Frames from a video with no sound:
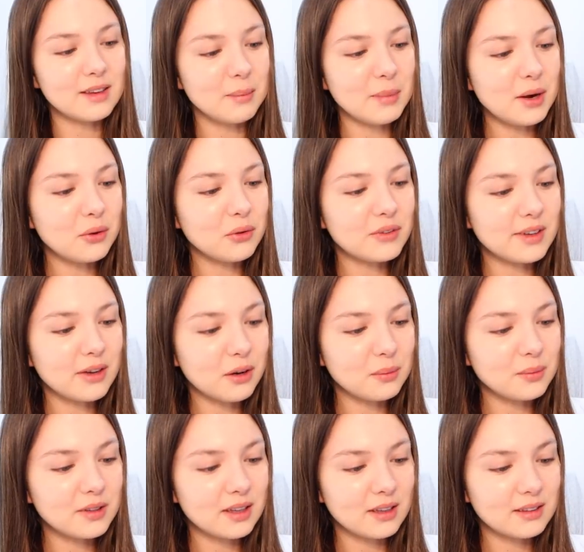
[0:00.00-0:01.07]
Ça S'appelle le
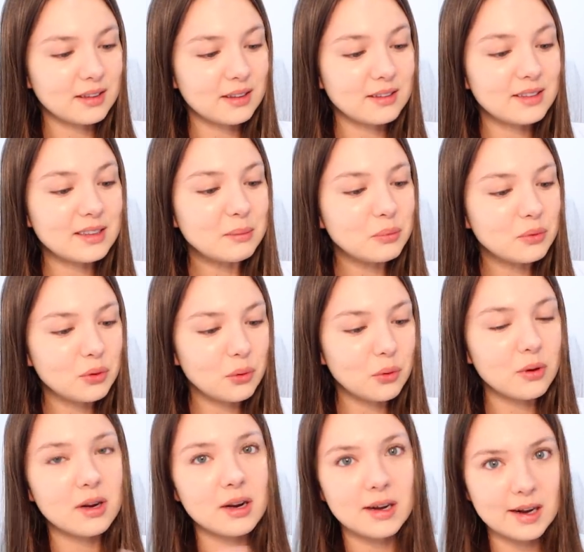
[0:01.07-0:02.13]
sérum teinté type
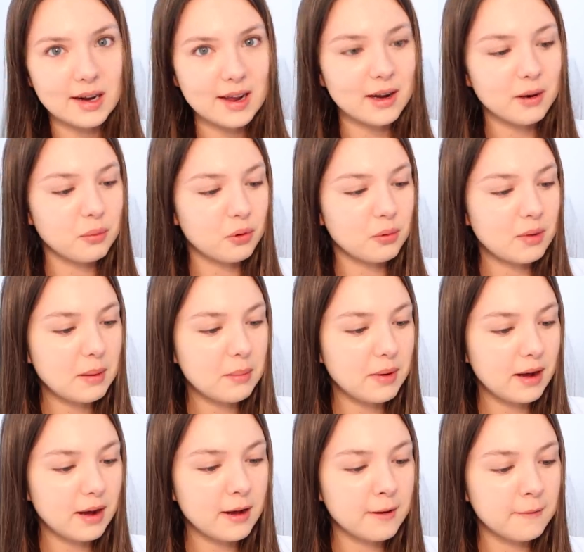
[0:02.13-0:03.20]
2 clair pour ma
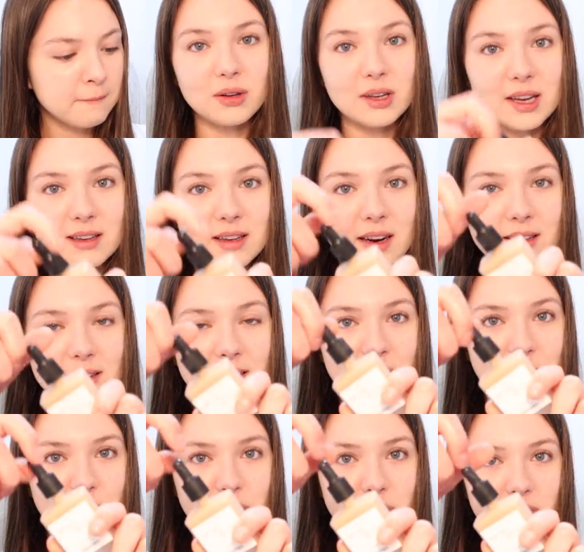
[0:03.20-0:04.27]
part. Regardez la
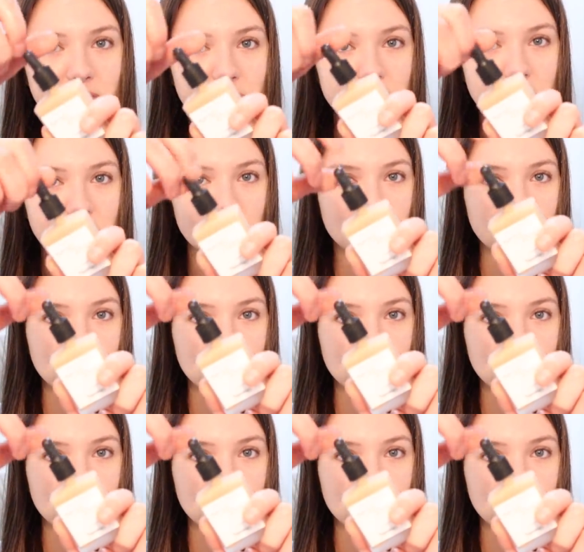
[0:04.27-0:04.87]
texture déjà.